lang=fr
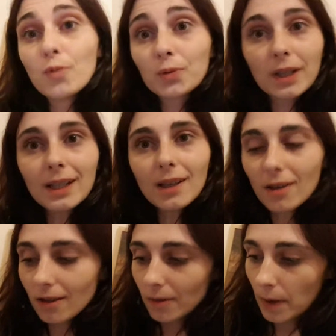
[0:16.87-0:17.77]
montrer
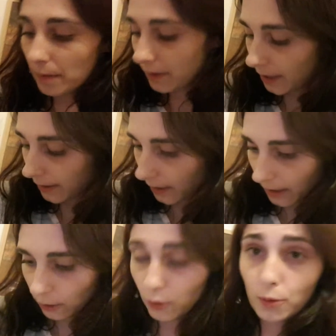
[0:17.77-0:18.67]
bah, mes dernières
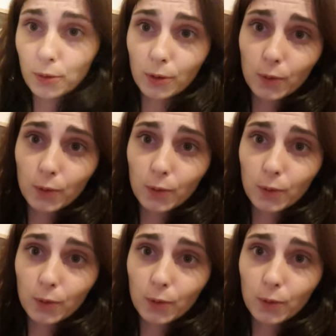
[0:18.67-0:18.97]
lectures.